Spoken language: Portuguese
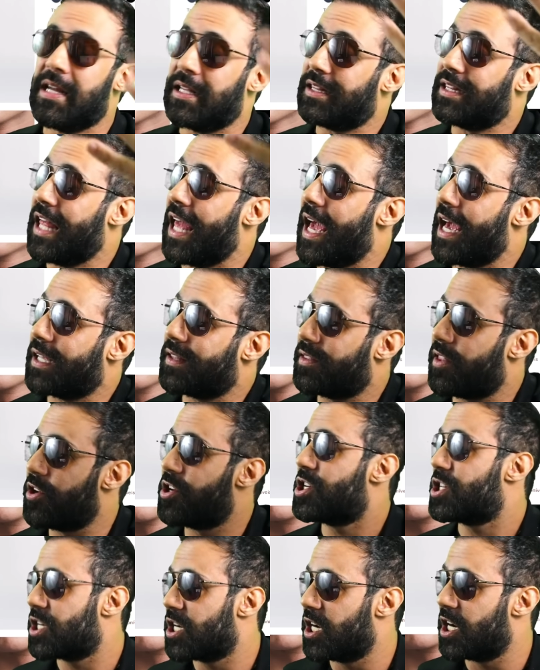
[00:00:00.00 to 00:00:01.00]
tech
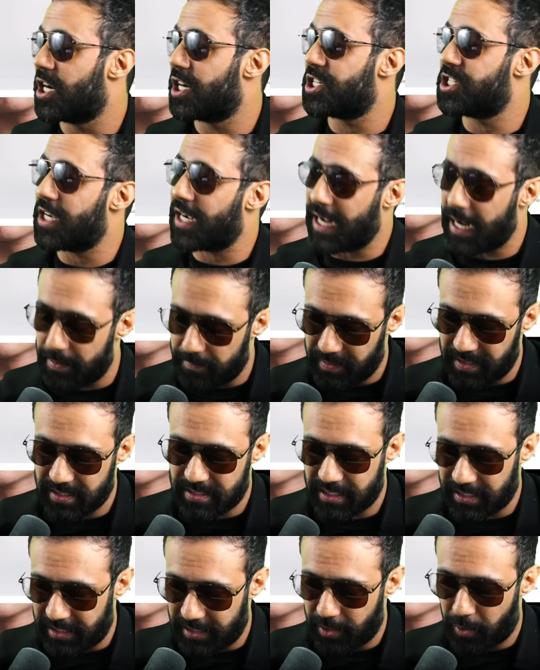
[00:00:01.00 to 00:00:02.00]
t-shirt, a
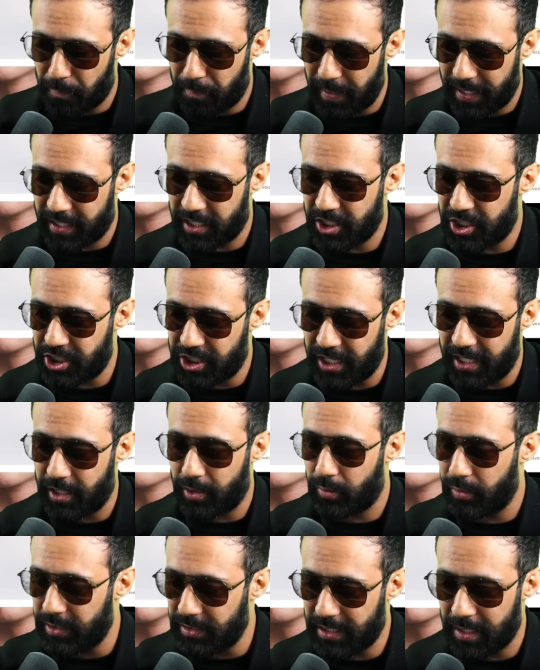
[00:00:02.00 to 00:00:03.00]
camisa que não pega
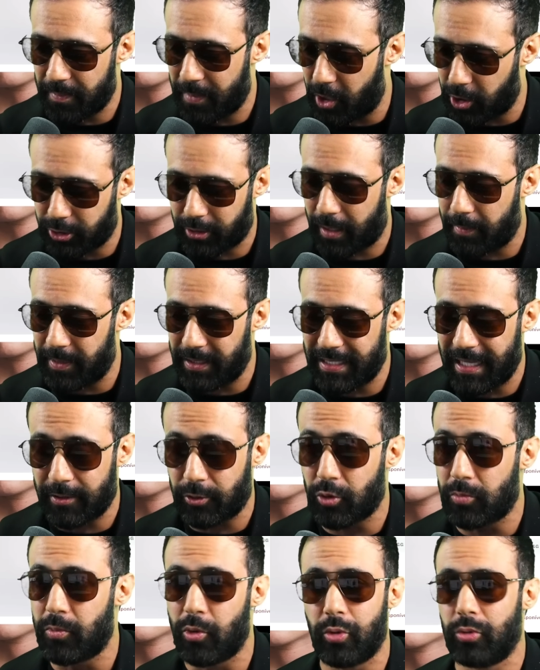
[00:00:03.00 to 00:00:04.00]
cheiro e tem a maior durabilidade
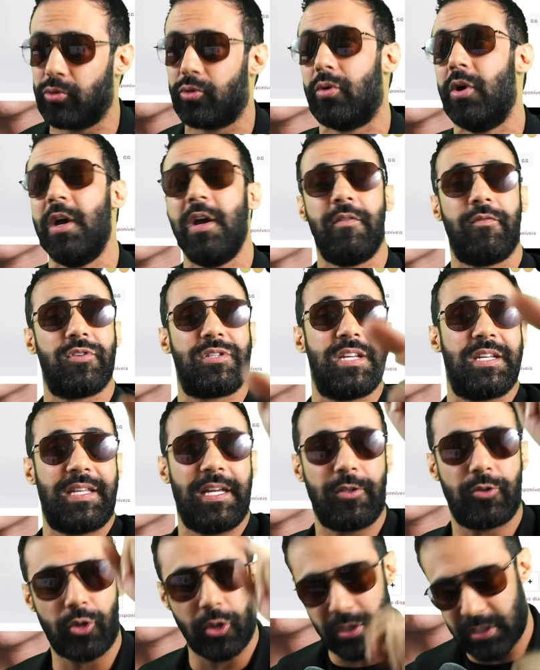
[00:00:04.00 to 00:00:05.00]
do mundo. Você
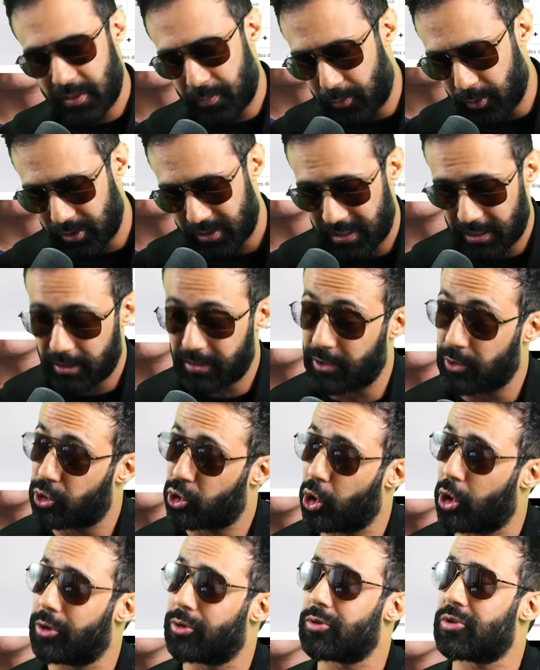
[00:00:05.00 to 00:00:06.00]
tem 12% em
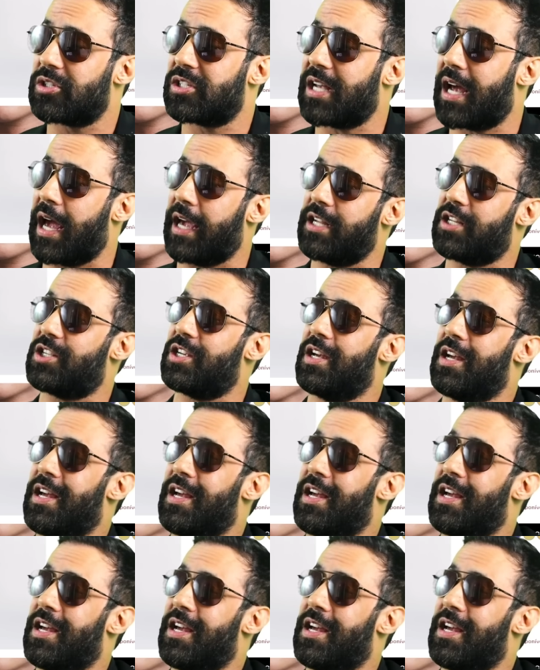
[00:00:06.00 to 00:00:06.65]
todo o site